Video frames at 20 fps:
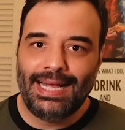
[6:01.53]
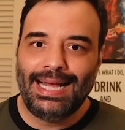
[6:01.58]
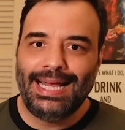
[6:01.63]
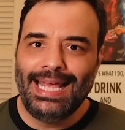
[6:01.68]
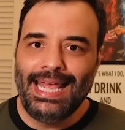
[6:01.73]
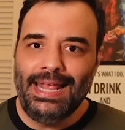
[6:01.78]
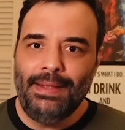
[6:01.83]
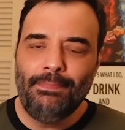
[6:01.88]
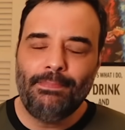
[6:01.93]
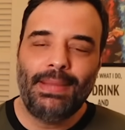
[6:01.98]
a
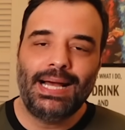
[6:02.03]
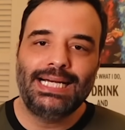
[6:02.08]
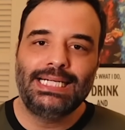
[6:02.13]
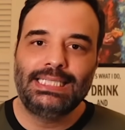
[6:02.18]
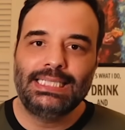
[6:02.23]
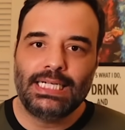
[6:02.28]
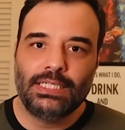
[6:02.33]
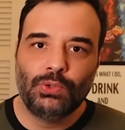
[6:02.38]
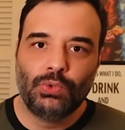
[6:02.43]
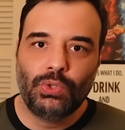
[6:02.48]

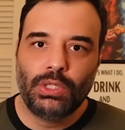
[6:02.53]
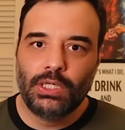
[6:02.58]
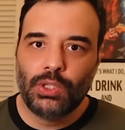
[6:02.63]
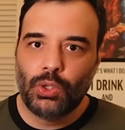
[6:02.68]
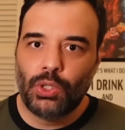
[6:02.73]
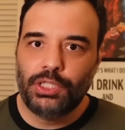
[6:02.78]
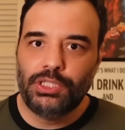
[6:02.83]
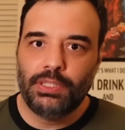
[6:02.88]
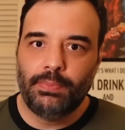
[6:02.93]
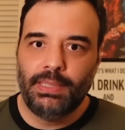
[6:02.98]
embaixadora
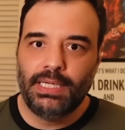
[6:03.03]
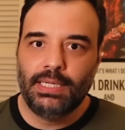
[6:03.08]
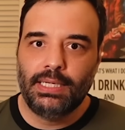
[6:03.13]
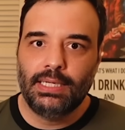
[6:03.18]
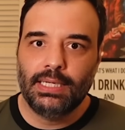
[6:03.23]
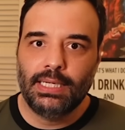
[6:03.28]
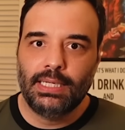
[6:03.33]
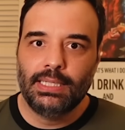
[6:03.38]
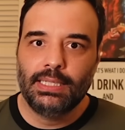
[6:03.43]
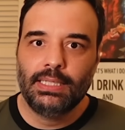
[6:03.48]

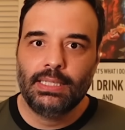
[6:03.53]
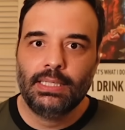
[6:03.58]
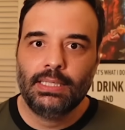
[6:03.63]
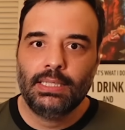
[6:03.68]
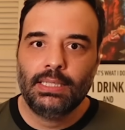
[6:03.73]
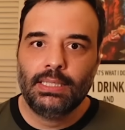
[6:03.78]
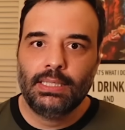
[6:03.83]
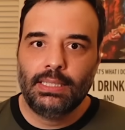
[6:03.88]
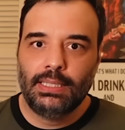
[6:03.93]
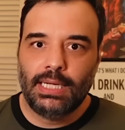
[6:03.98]
norte-americana
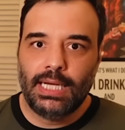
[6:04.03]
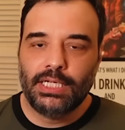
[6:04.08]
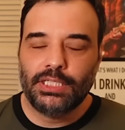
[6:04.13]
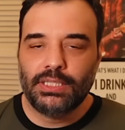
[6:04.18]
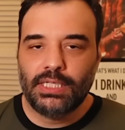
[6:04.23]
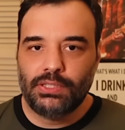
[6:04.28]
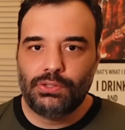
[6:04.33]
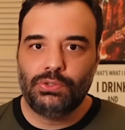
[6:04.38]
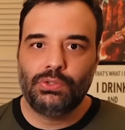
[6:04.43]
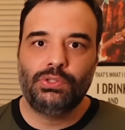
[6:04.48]
nas
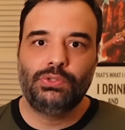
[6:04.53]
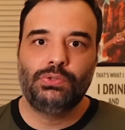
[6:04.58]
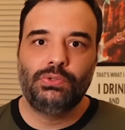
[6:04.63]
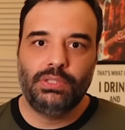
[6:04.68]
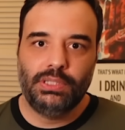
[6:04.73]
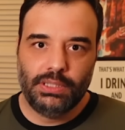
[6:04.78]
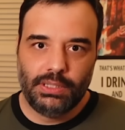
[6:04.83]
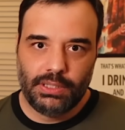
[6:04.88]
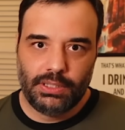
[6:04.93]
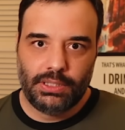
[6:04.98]
Nações
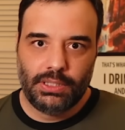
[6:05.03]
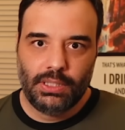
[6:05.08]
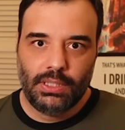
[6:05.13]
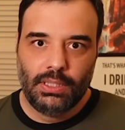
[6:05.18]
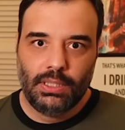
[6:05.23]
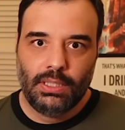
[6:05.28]
Unidas.